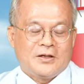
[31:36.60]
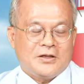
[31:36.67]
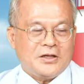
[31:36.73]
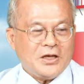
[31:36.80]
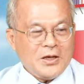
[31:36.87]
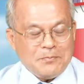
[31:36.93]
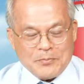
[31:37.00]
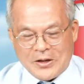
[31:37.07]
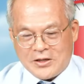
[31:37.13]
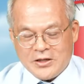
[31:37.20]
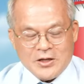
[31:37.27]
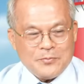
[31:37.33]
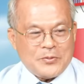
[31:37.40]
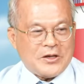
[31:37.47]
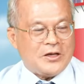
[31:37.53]
低本
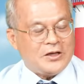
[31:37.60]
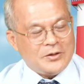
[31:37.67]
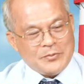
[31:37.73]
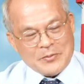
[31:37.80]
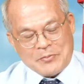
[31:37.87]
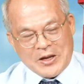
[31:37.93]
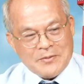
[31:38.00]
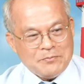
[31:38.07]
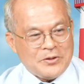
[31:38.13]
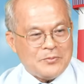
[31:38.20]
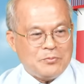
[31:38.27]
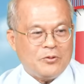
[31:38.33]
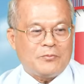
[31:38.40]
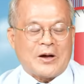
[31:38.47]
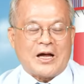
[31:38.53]
一笔，你们偏
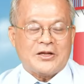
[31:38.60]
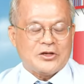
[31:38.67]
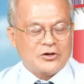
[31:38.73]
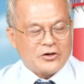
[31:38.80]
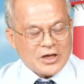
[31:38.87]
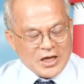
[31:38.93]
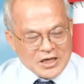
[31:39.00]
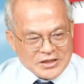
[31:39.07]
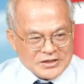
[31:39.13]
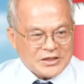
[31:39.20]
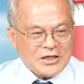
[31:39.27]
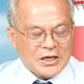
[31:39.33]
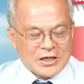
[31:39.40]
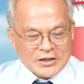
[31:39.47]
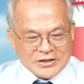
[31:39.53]
偏不买；有业
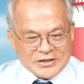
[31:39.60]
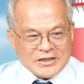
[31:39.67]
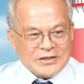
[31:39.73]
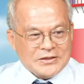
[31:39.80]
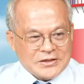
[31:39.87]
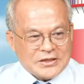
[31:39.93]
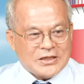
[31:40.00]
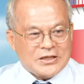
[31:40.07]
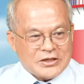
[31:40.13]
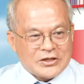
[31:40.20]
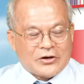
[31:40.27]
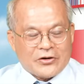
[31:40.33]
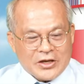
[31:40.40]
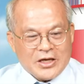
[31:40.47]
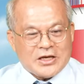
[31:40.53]
绩，真正
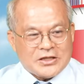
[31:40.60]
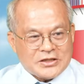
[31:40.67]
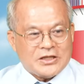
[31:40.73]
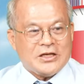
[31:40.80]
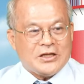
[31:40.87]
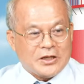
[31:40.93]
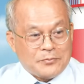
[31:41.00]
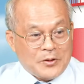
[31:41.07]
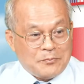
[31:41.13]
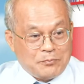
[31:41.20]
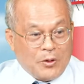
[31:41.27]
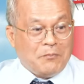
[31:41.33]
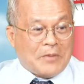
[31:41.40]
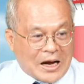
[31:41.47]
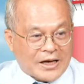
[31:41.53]
有业绩，你们
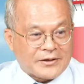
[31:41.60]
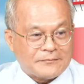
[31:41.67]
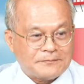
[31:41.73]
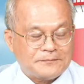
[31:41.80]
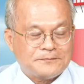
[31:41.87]
不买。